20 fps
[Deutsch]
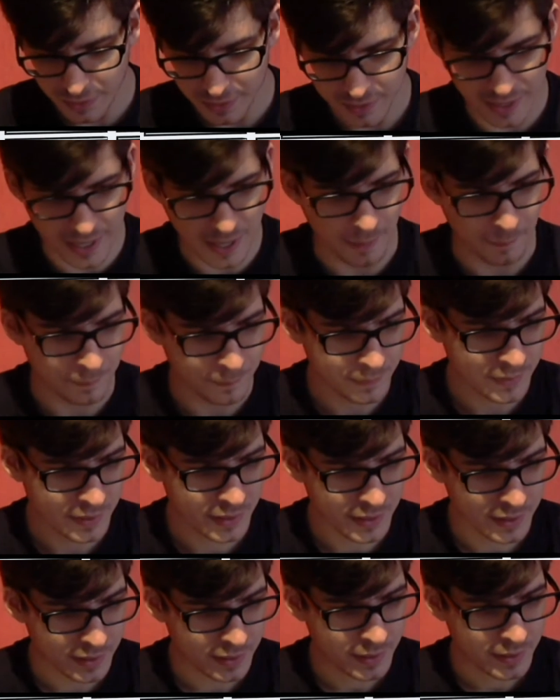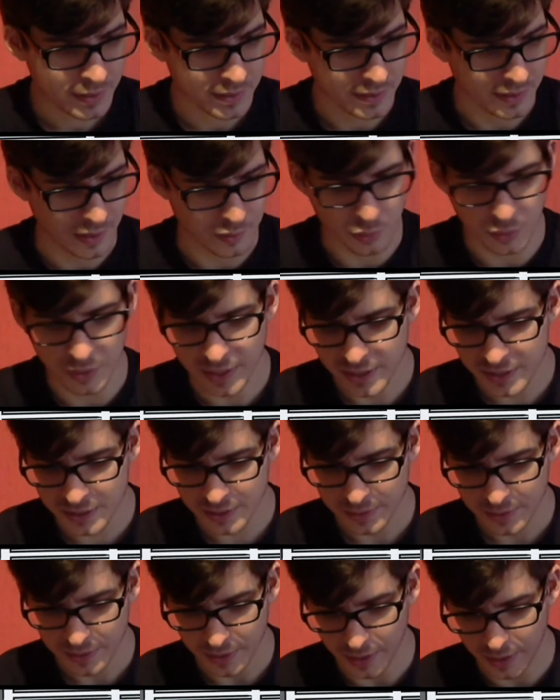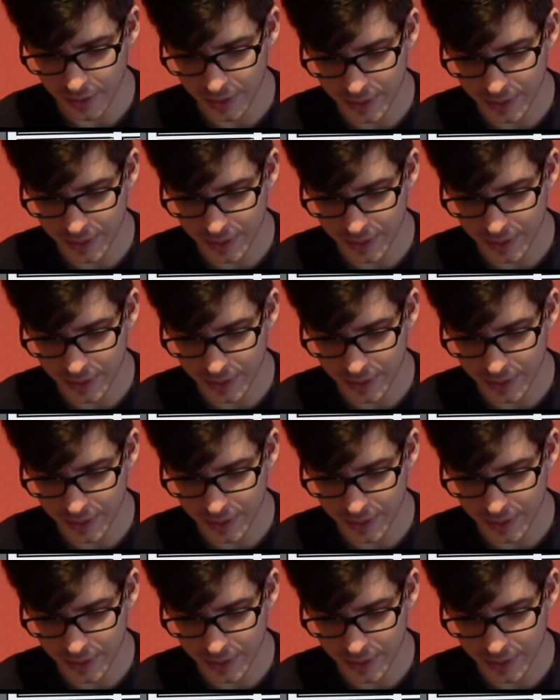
ja, natürlich, äh,